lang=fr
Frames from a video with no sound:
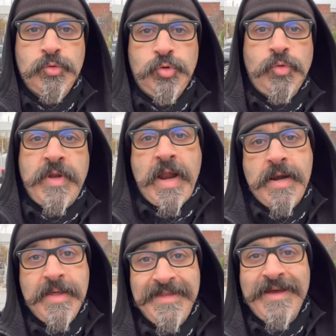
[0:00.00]

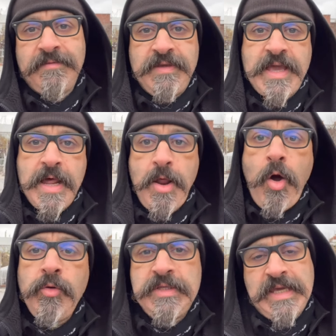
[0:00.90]
journal d'un vegan
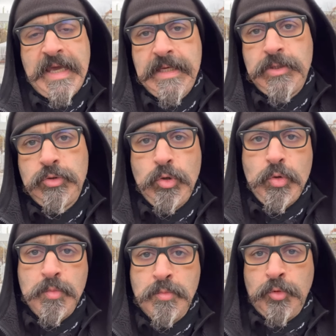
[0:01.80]
en direct de
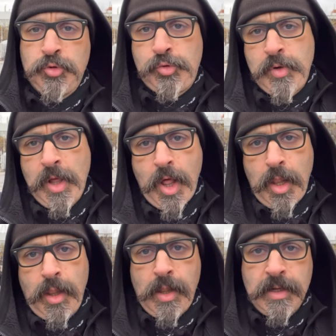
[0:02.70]
Montréal.